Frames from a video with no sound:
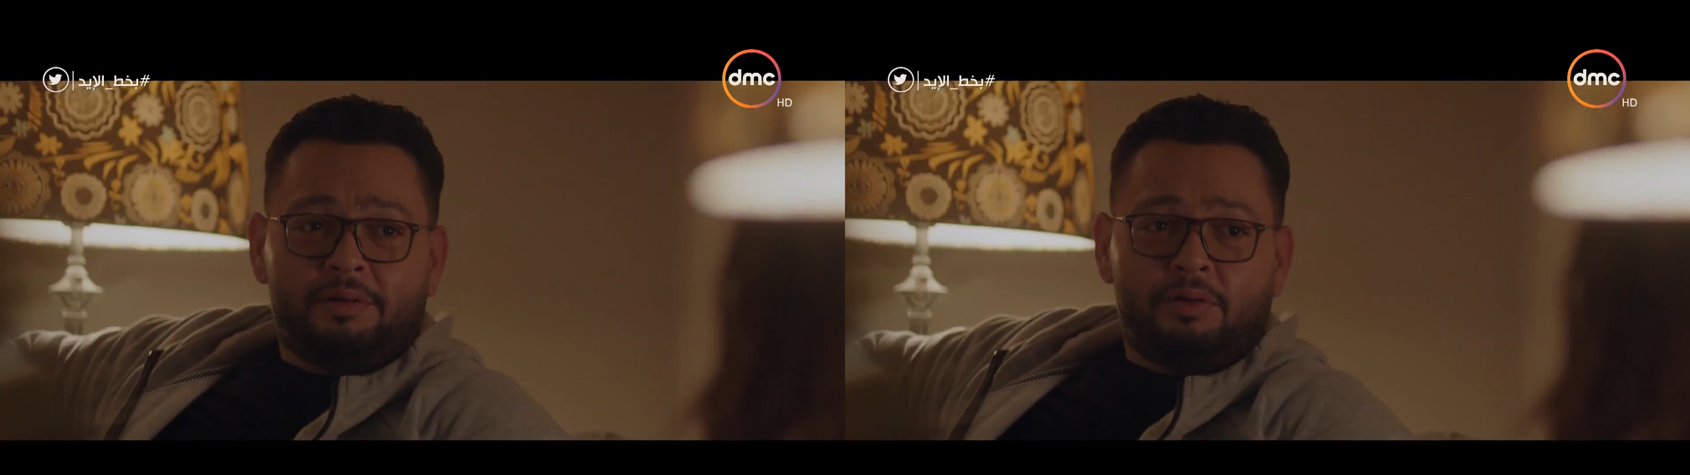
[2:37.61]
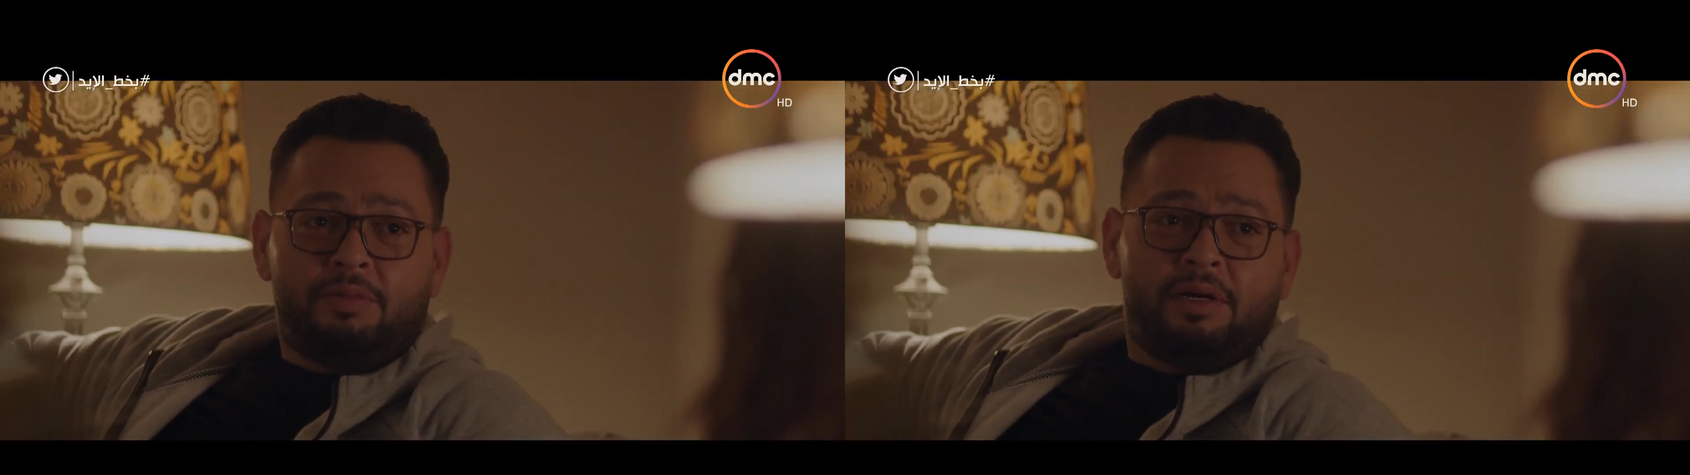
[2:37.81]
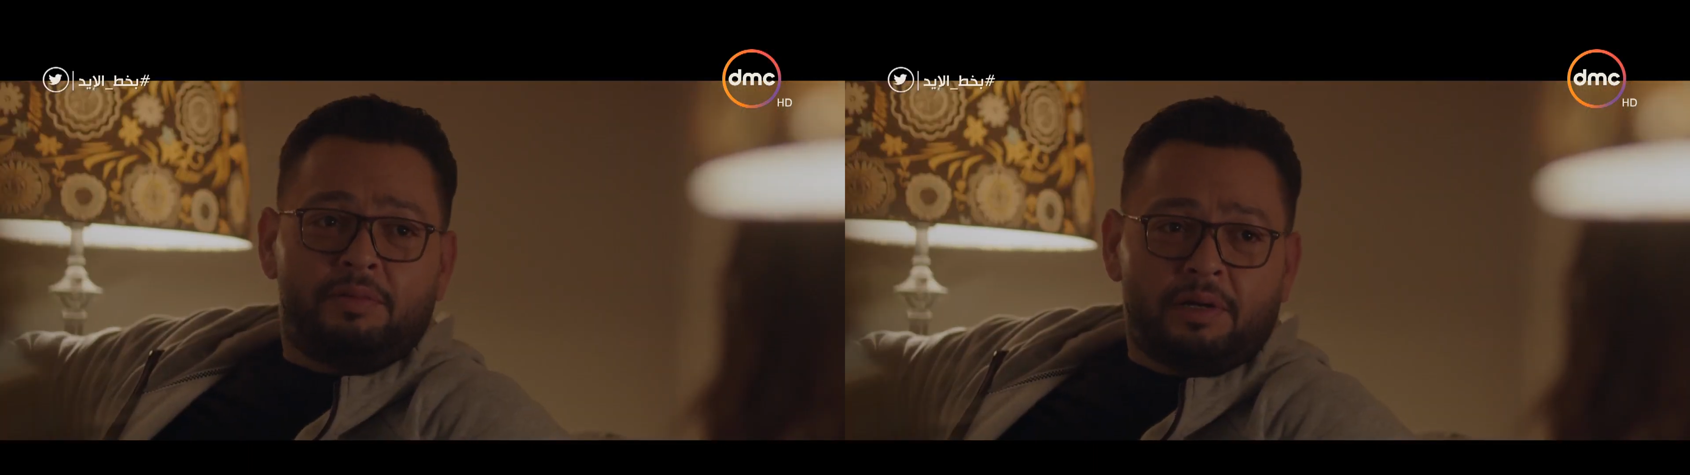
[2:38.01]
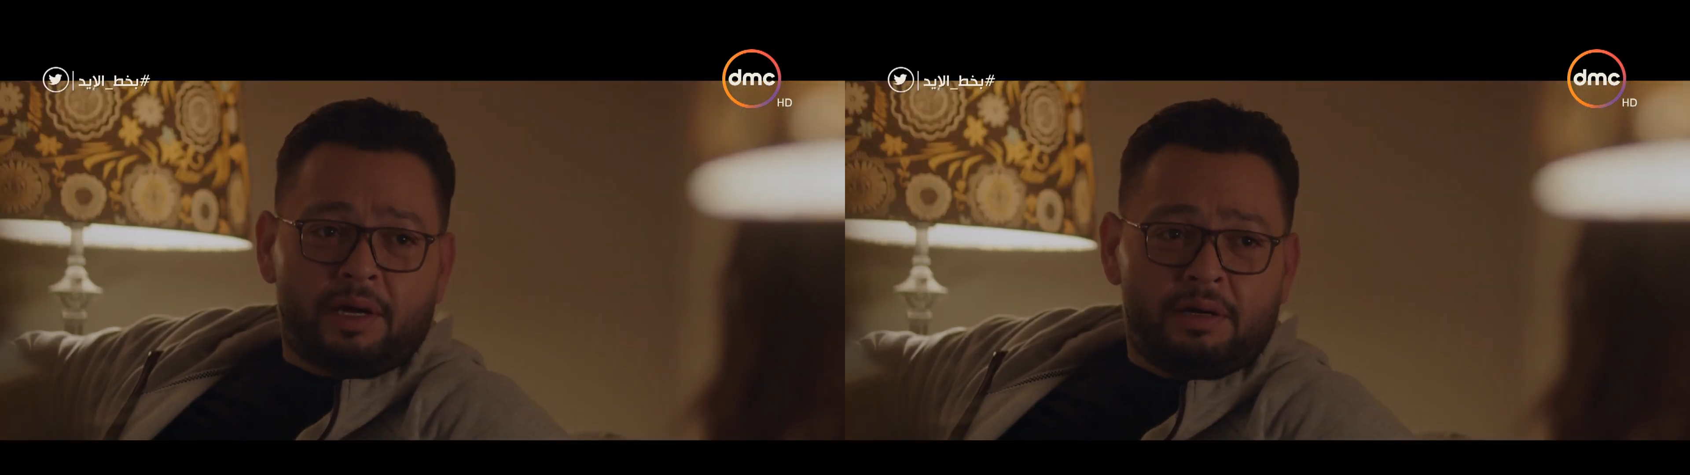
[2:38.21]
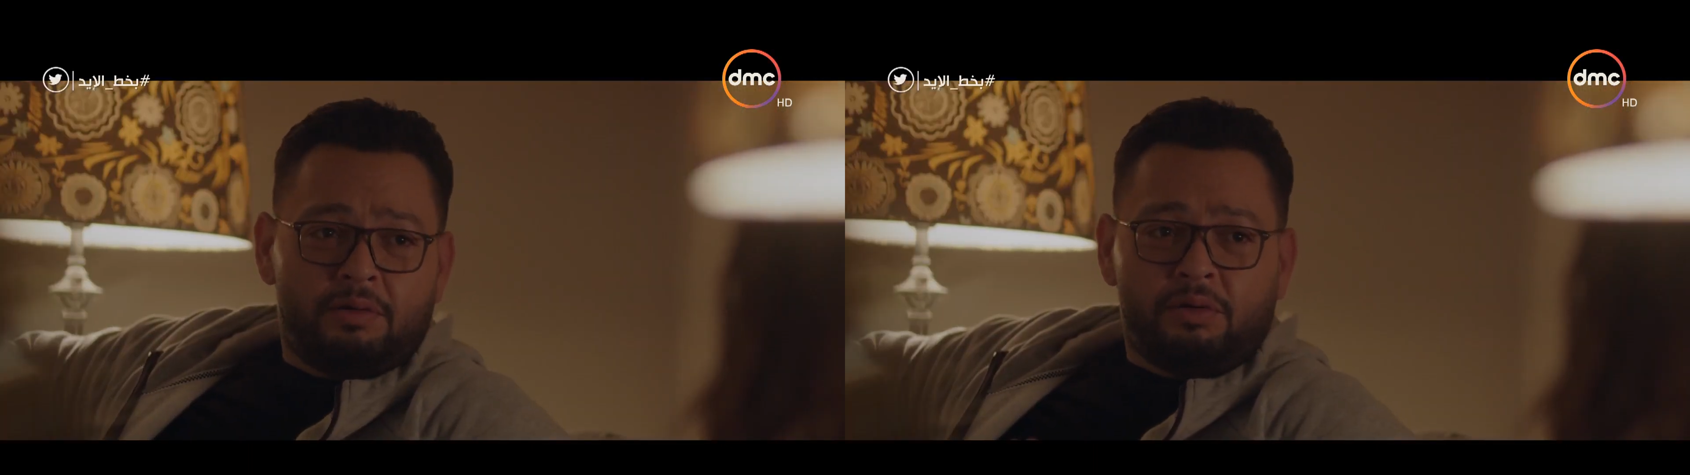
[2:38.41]
هما اللي
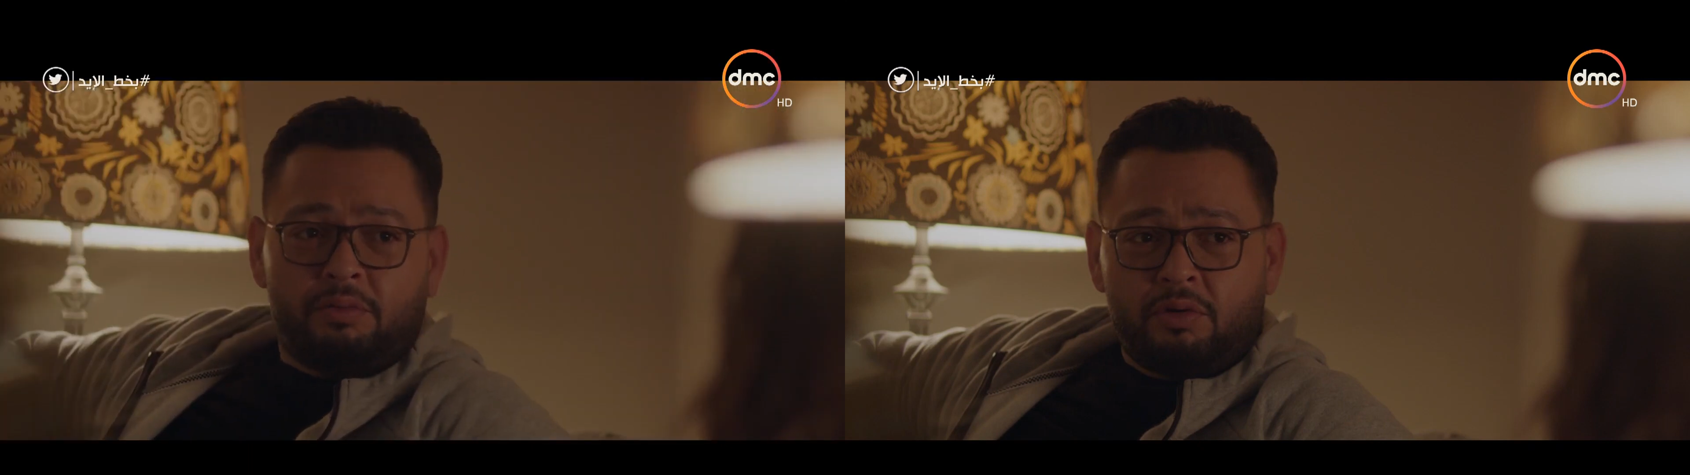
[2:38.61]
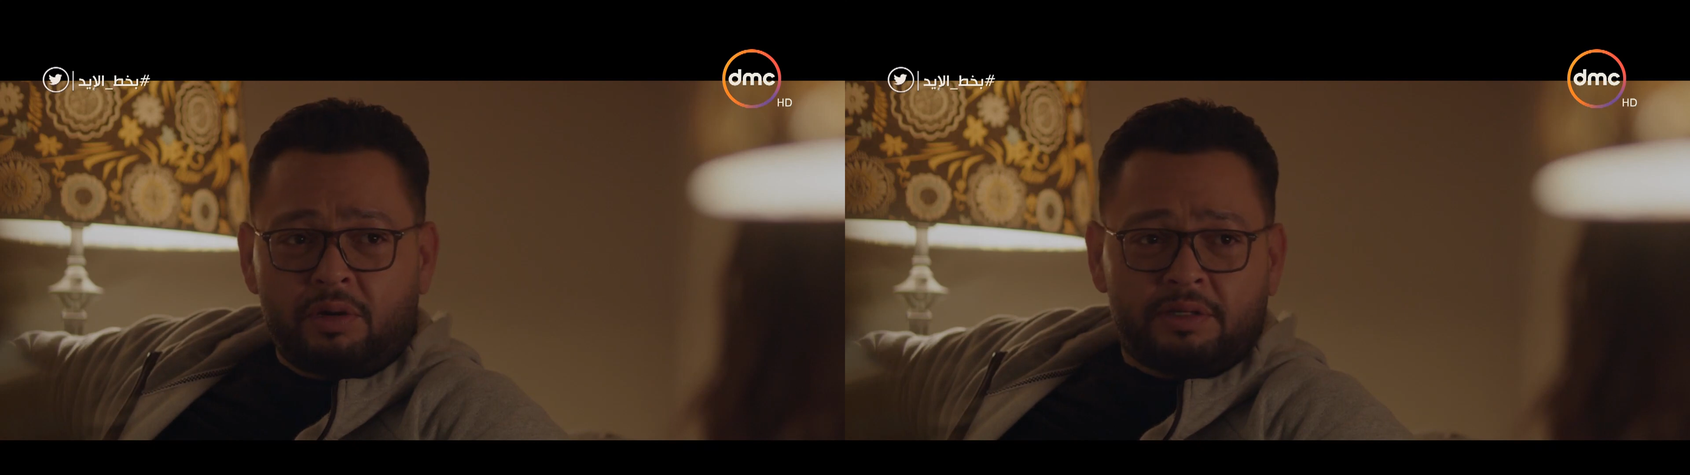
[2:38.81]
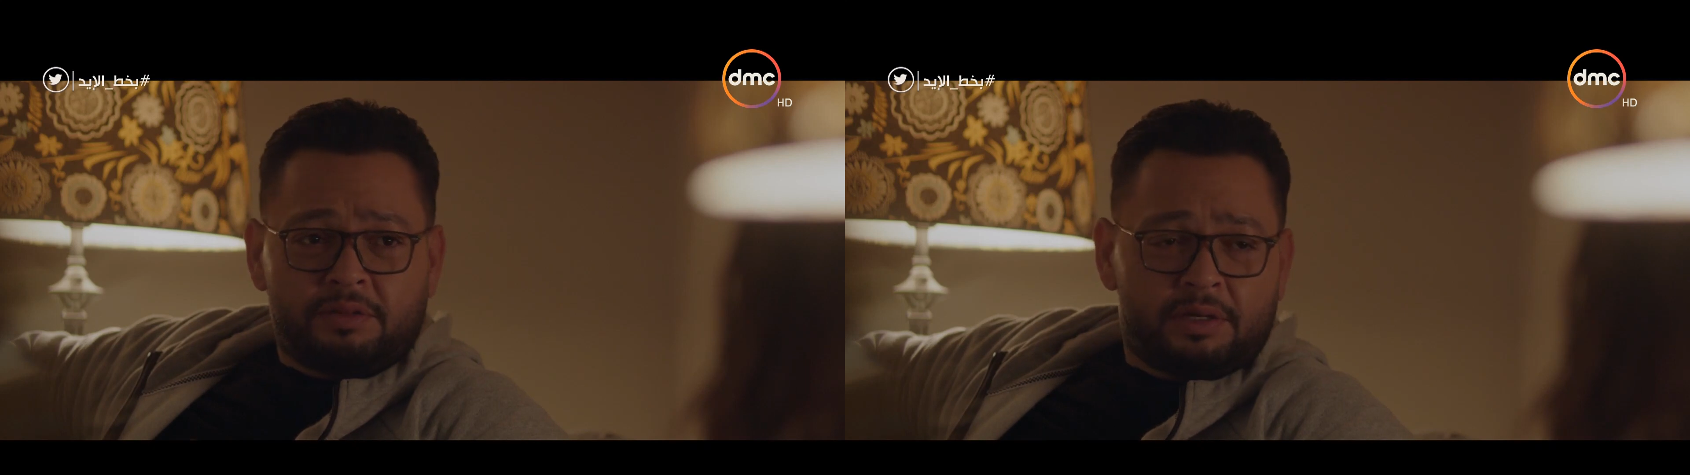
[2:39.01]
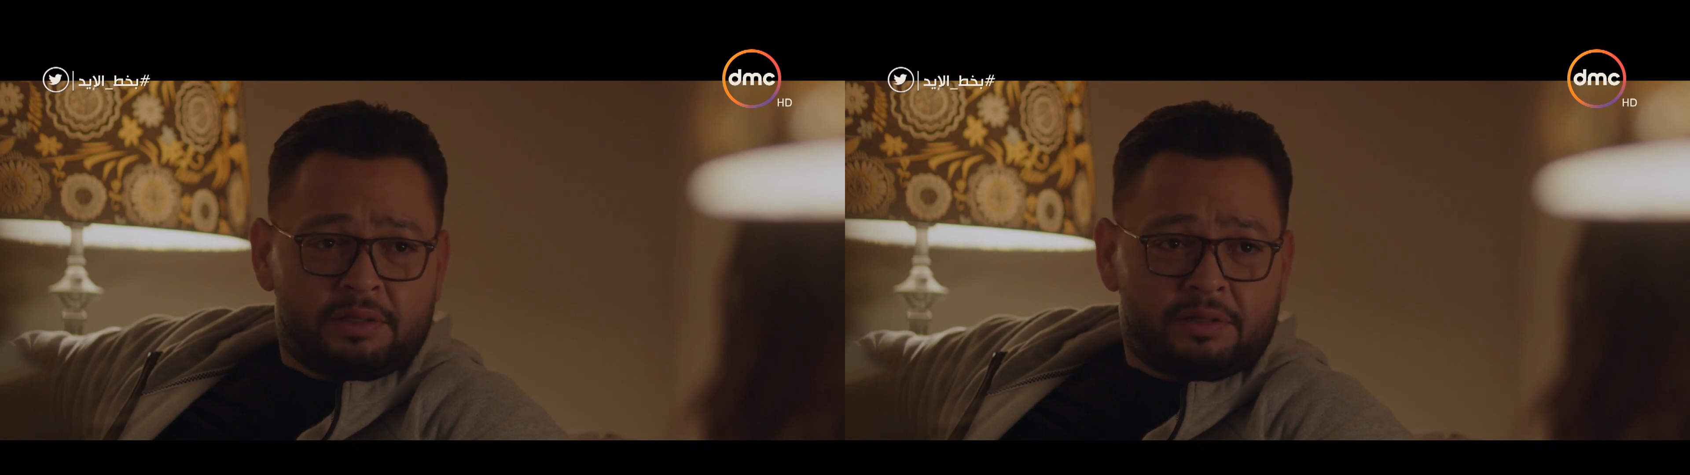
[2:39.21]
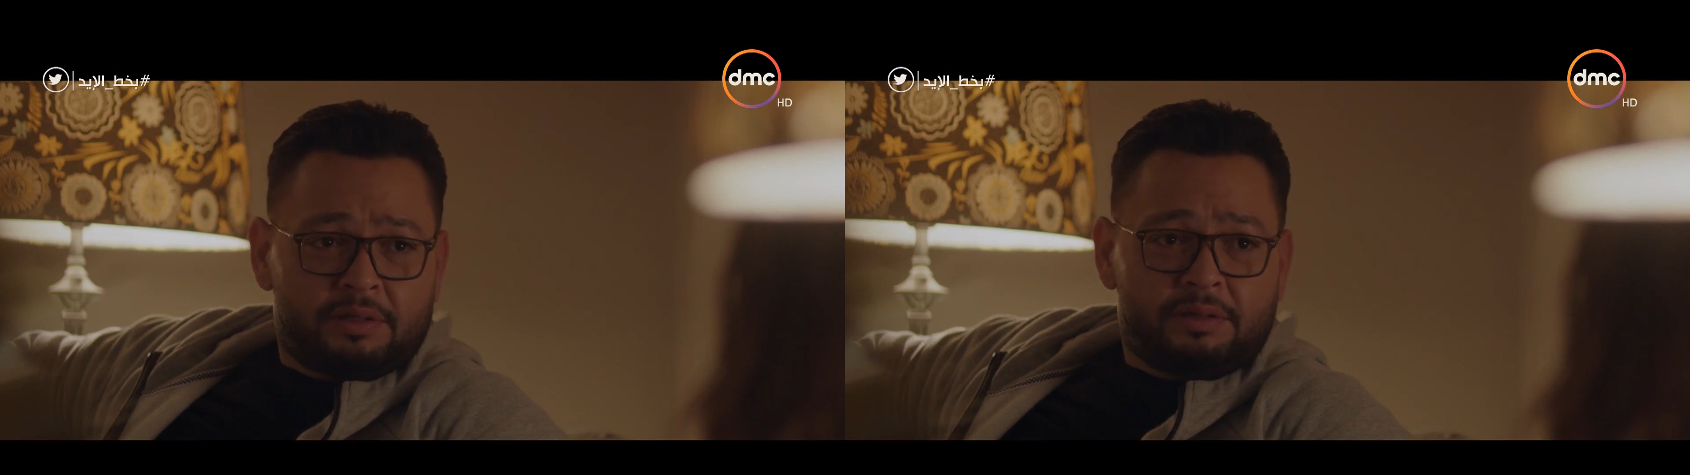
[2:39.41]
بيغنوا البلوجرز بس